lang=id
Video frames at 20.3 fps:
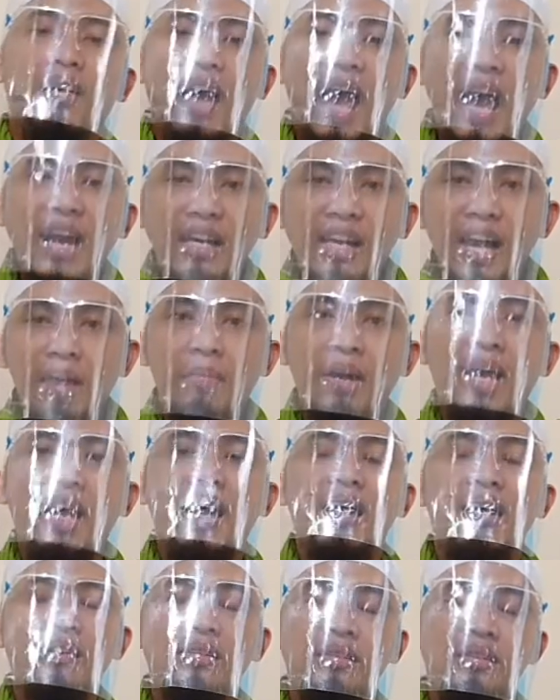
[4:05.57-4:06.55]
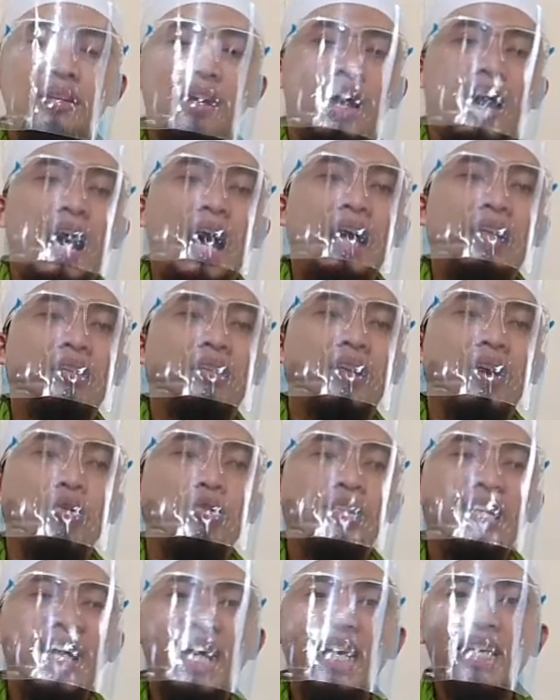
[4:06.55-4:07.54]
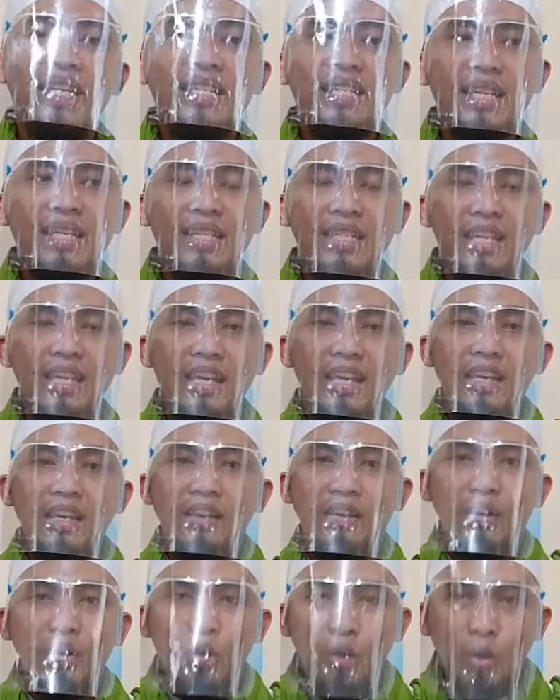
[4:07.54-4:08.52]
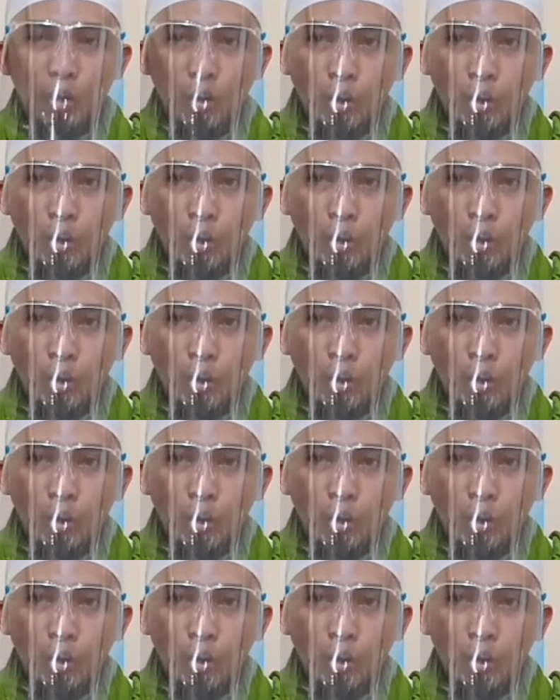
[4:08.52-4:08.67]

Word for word: agama atau dari sisi